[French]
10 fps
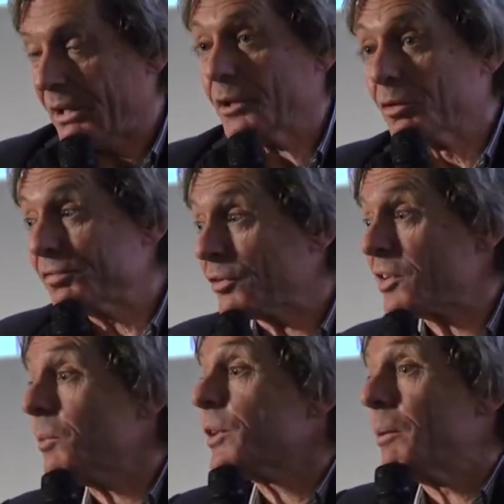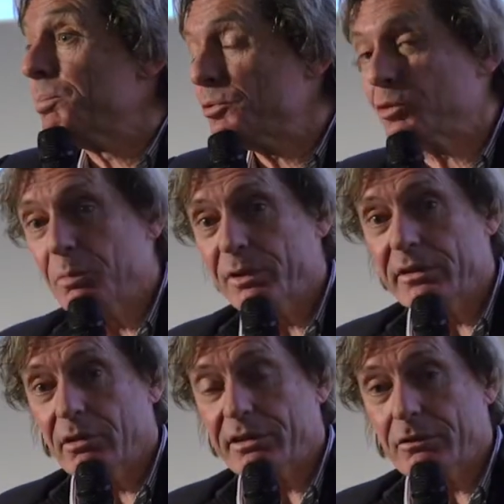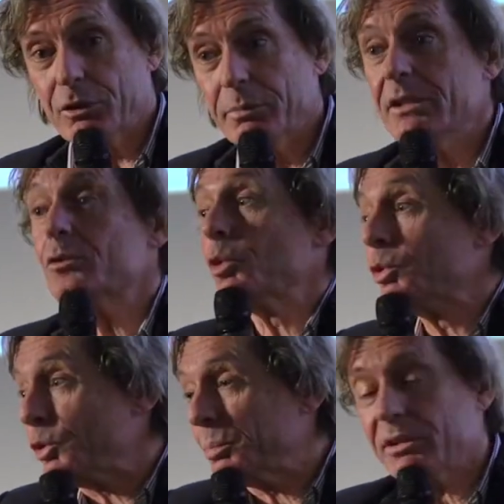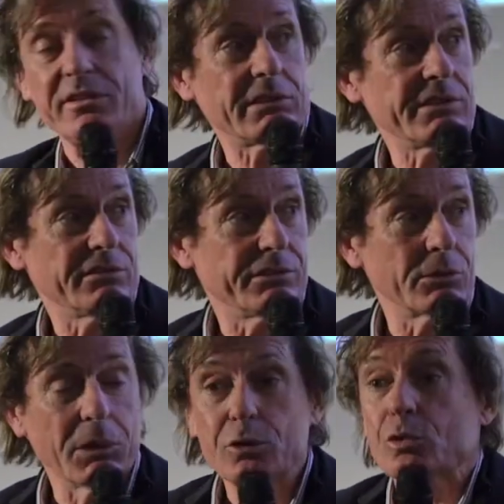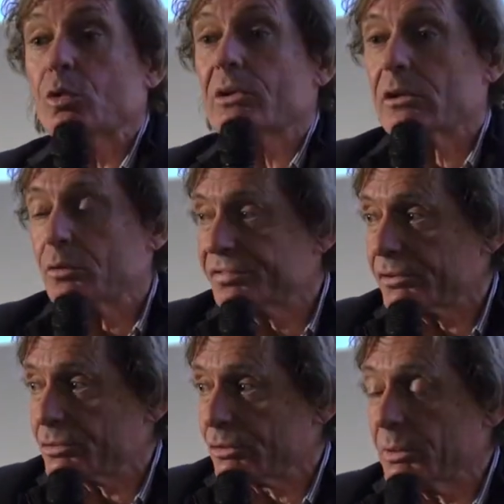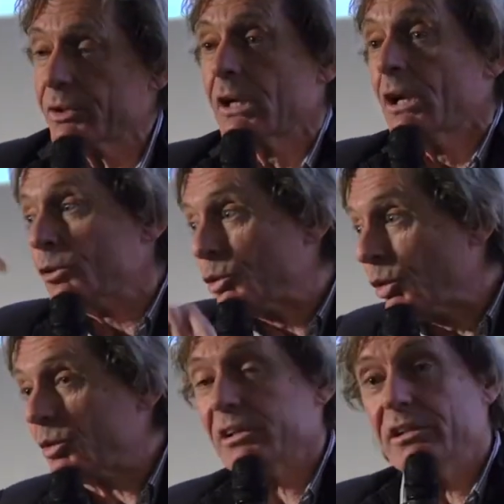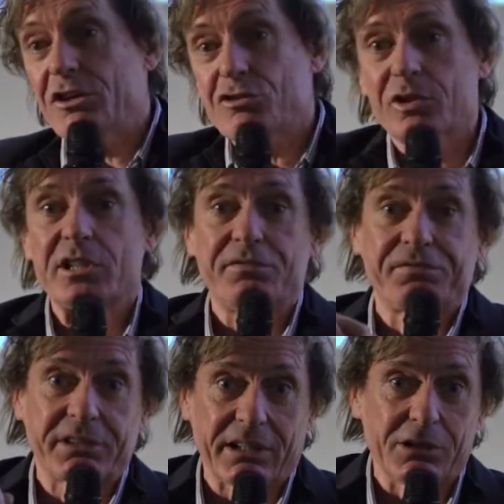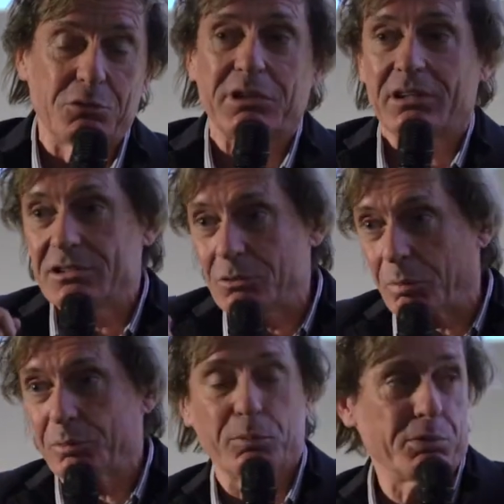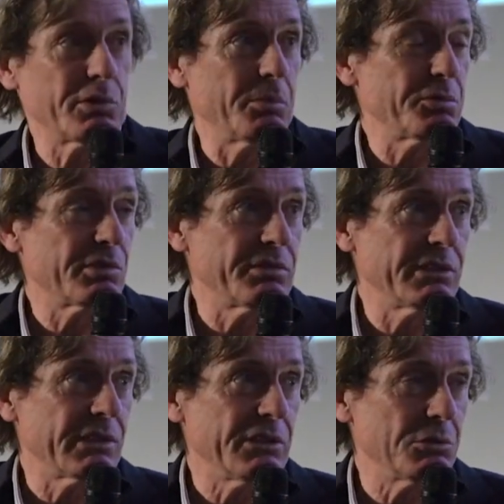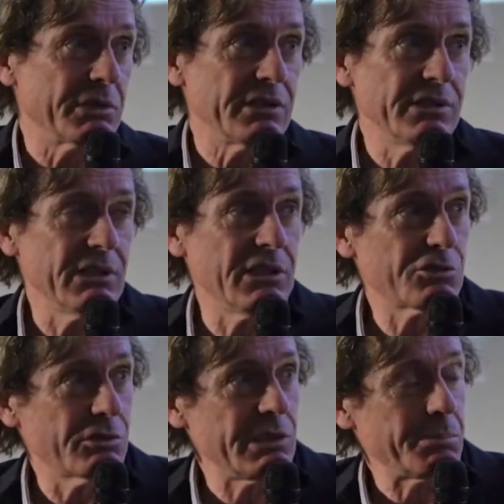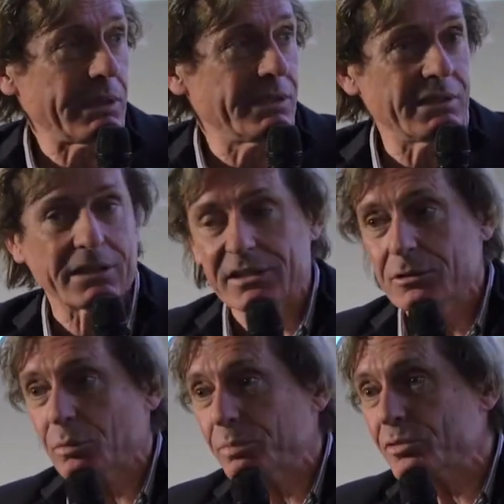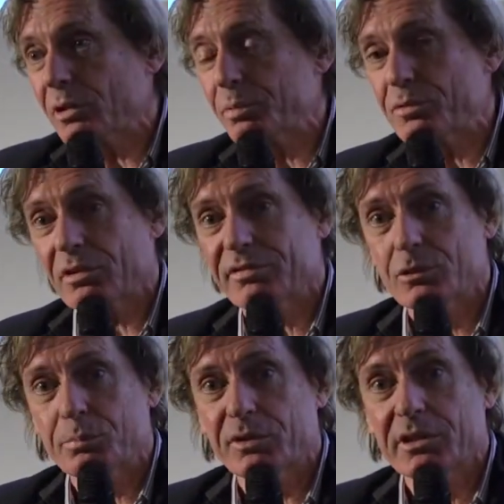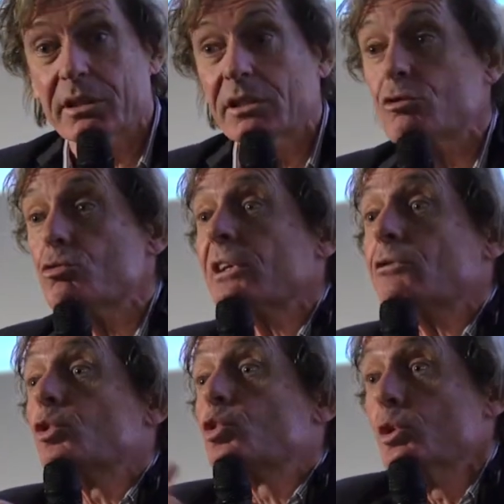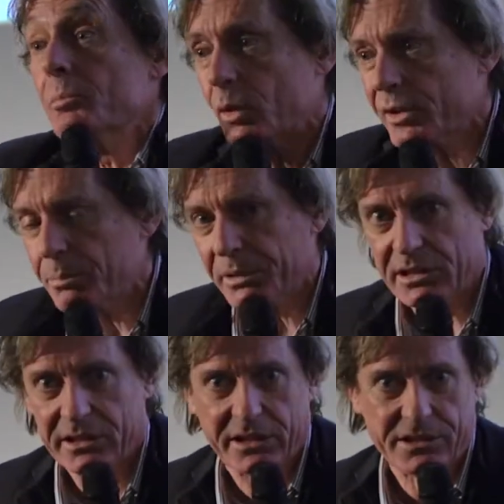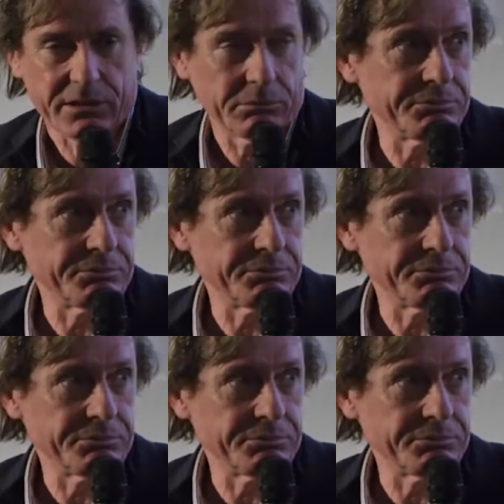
Et donc forcément, il y a plus de monnaie dans l'économie, donc le prix des actifs augmente, donc la confiance augmente, donc les gens qui créent du crédit ont de plus en plus envie de créer du crédit, et les gens qui prennent des crédits ont de plus en plus envie de prendre des crédits, jusqu'à ce que tout le monde ait pris des crédits.